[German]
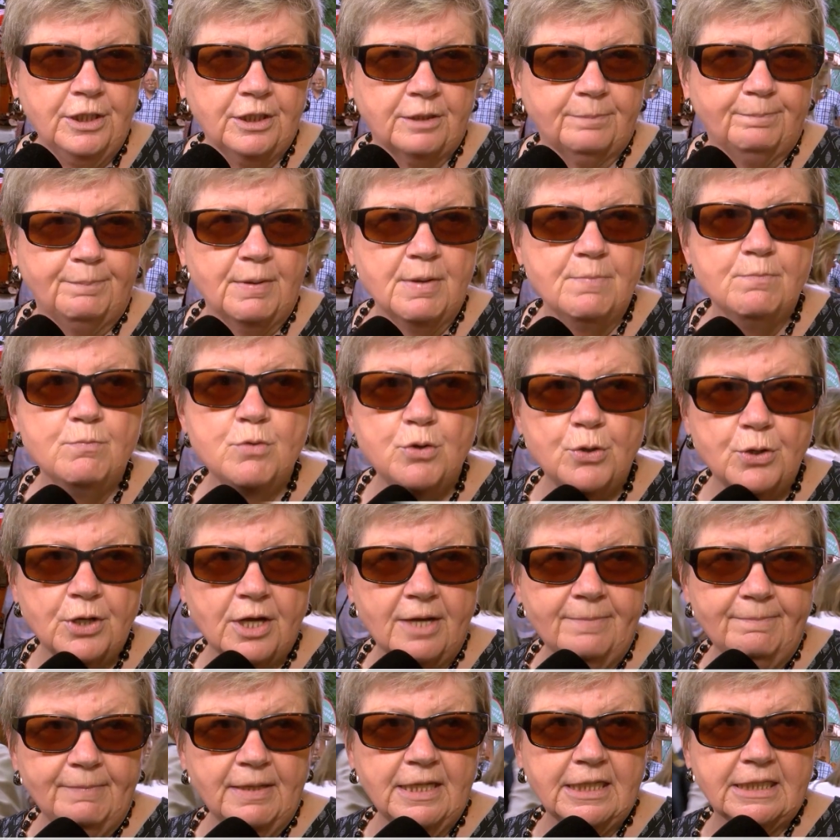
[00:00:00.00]
Ich
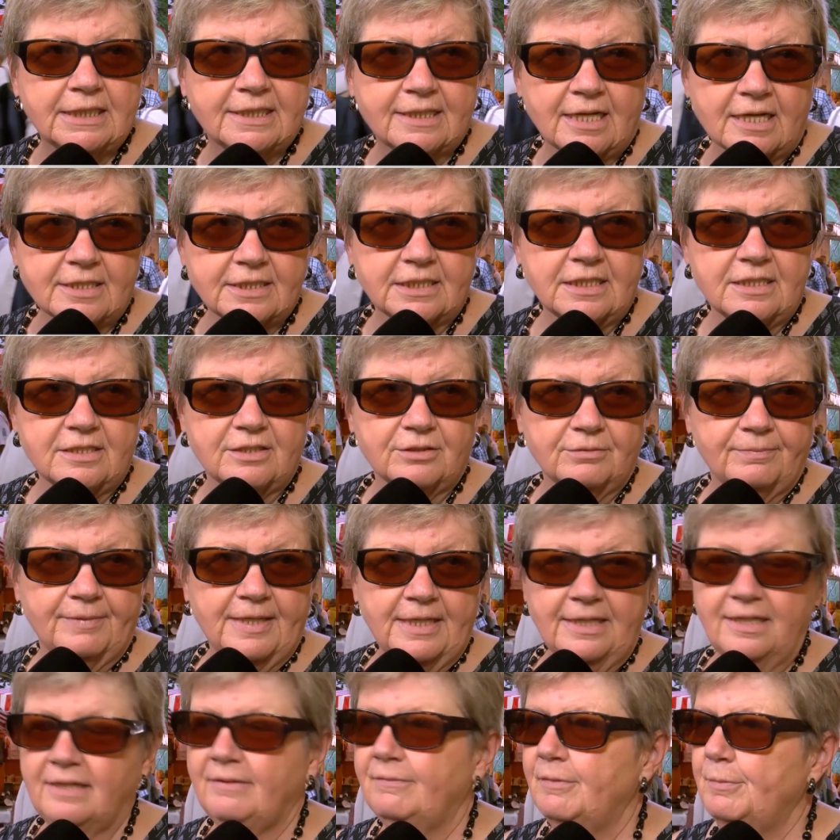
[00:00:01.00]
bemühe mich, dass ich so
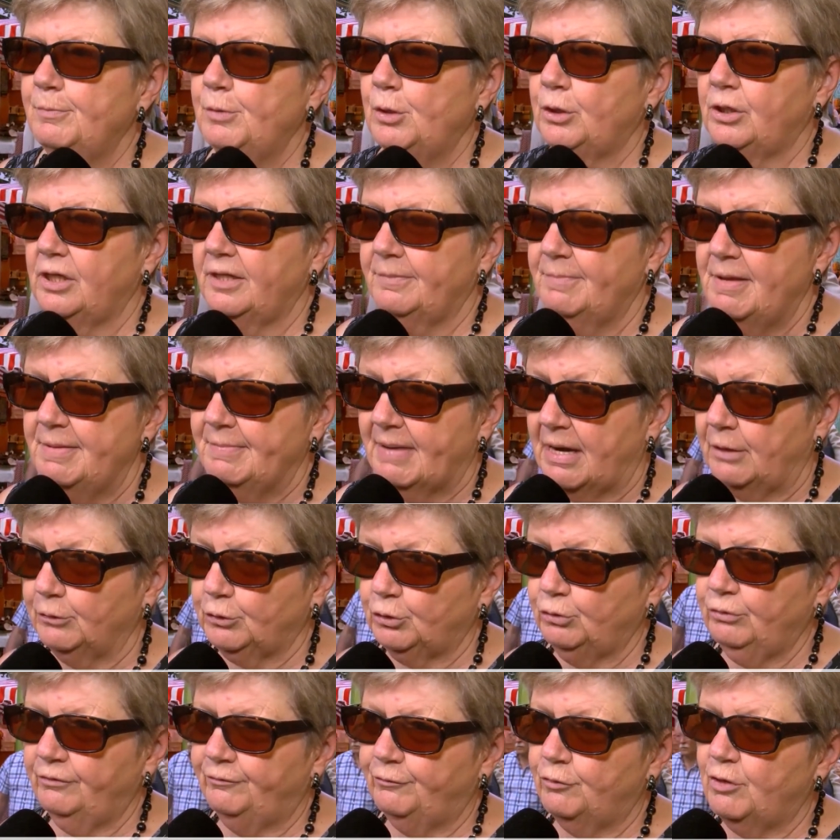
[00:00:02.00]
wenig wie möglich mit dem
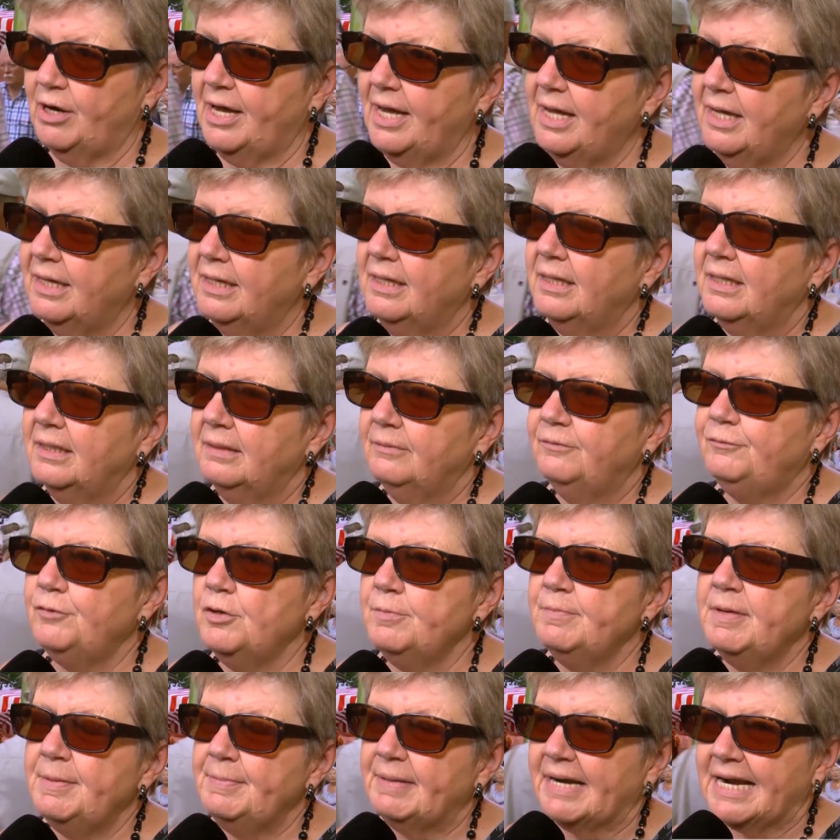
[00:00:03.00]
Auto fahre,
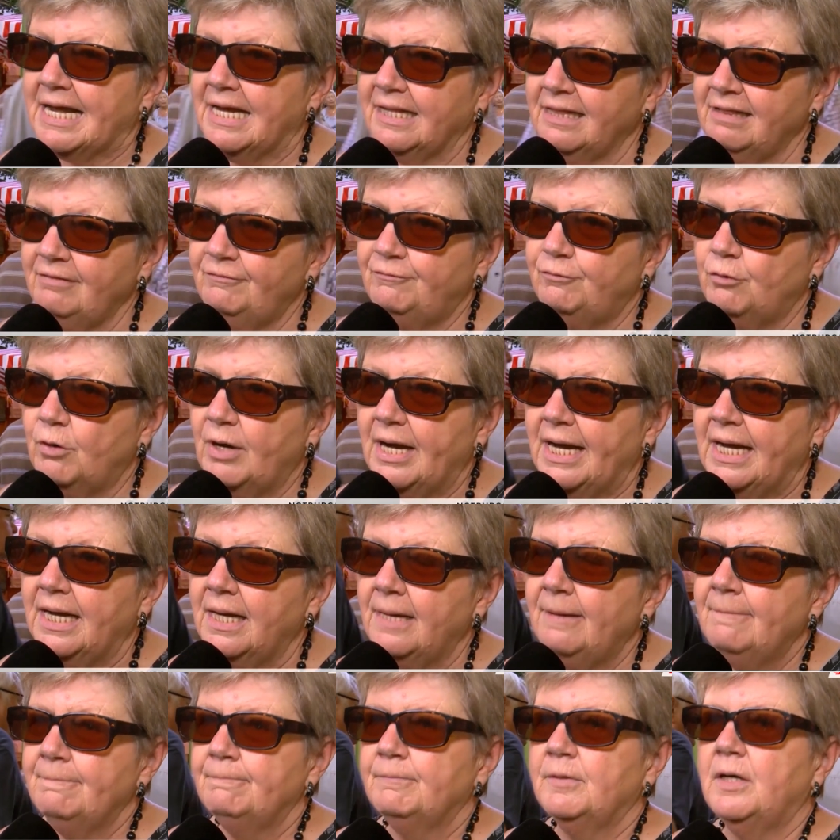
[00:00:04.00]
viel mit dem Radl
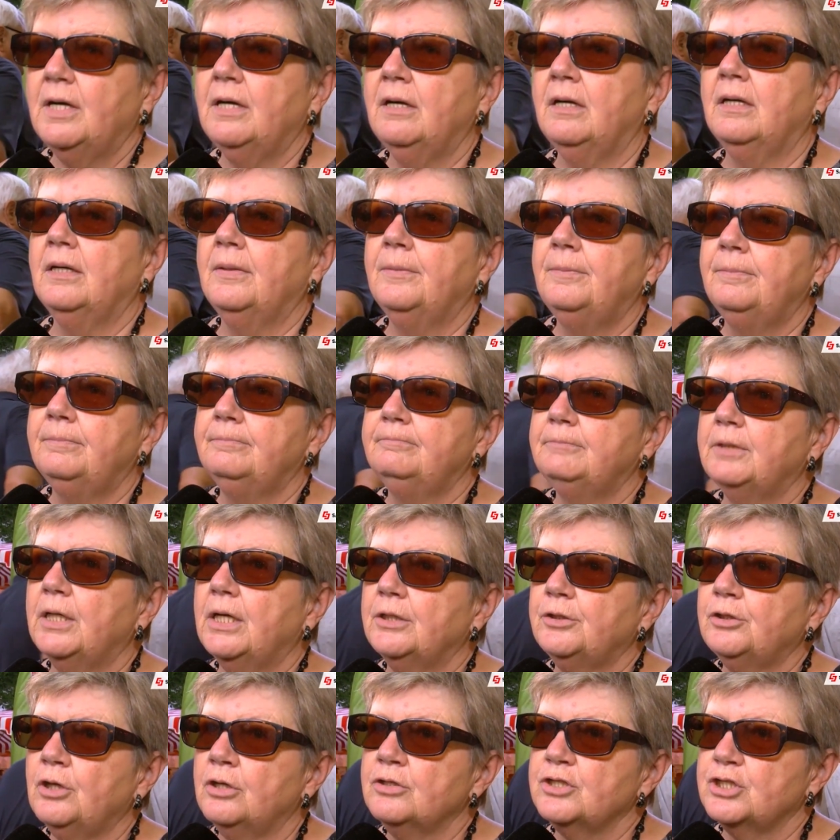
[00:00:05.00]
fahre. Äh,
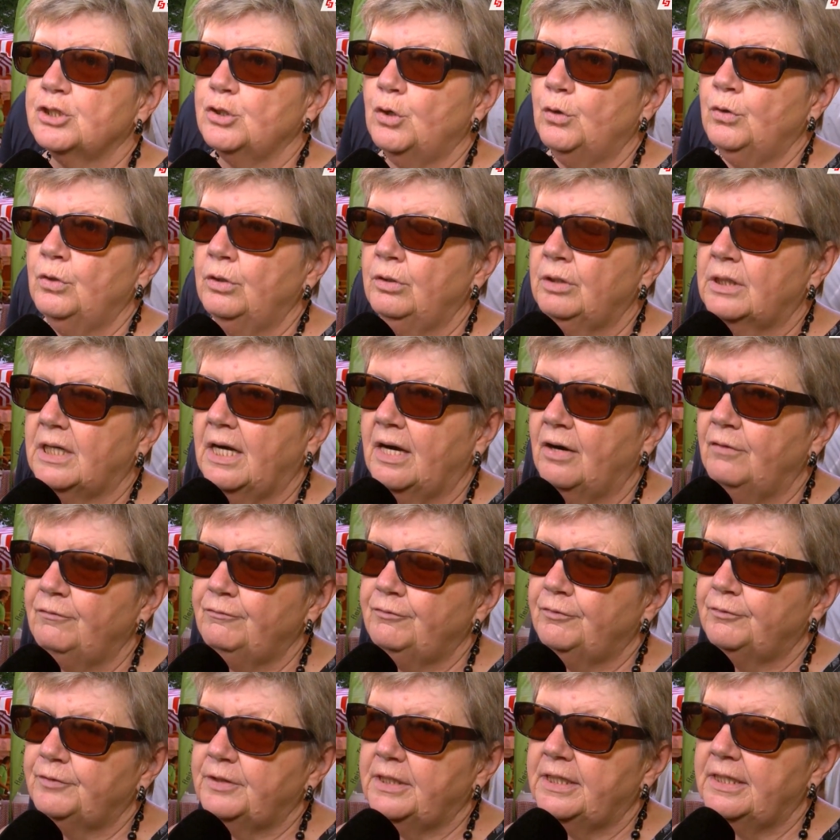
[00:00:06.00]
dann Sachen
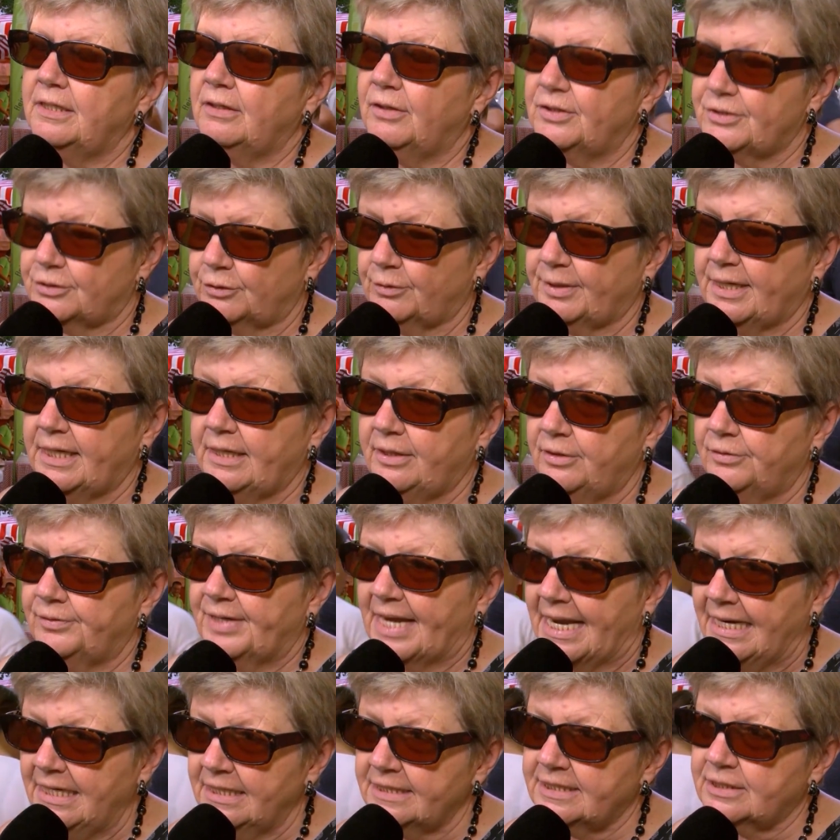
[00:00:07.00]
kaufe, die, also
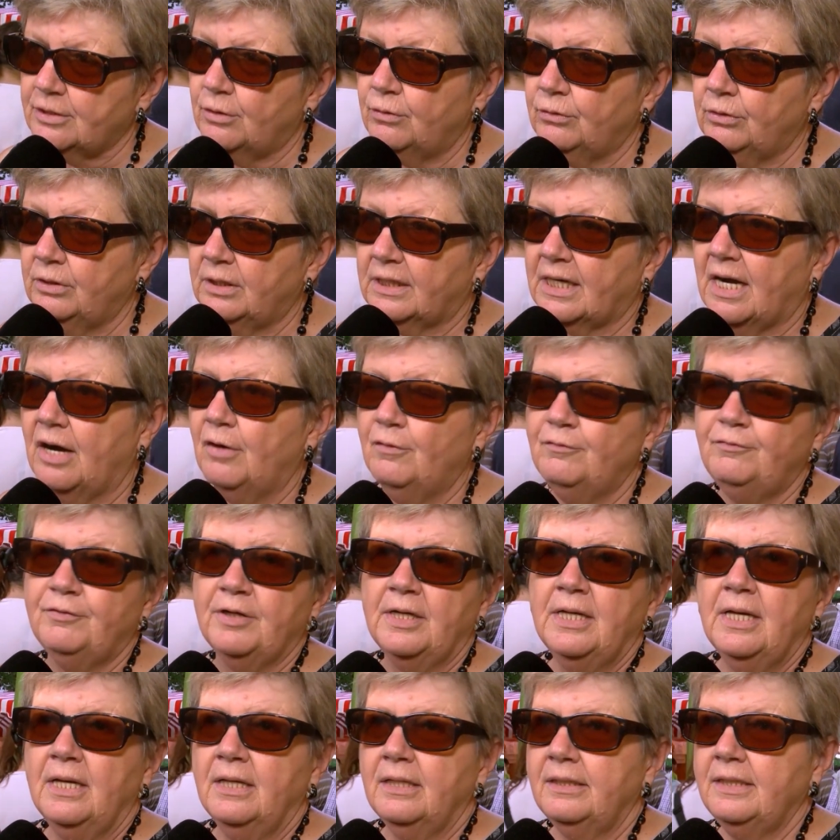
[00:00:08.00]
regionale Sachen kaufe,
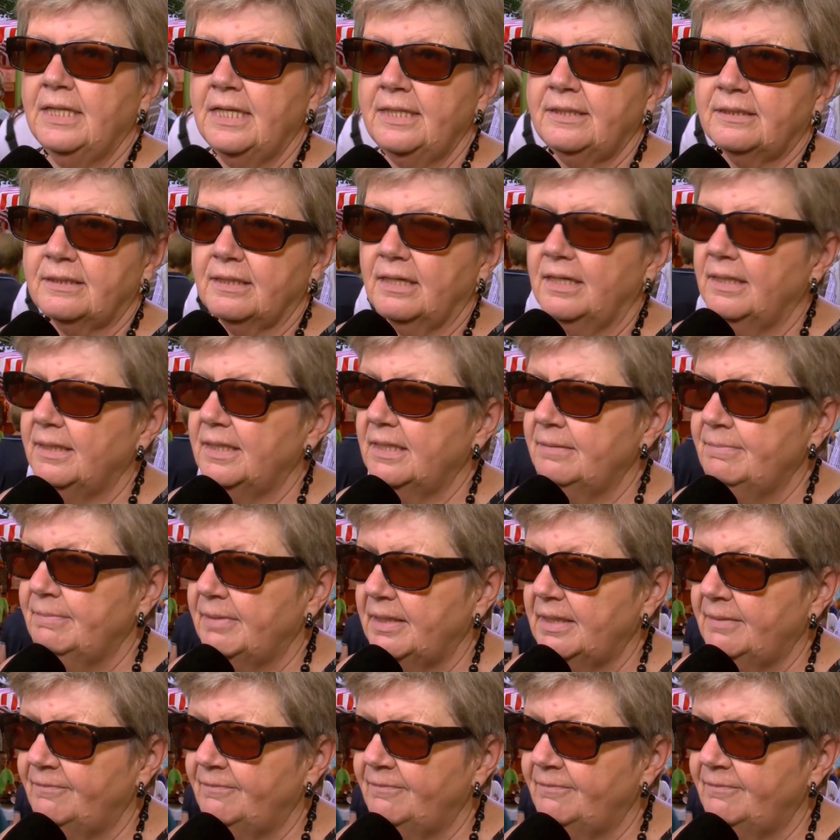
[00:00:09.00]
nicht äh, im,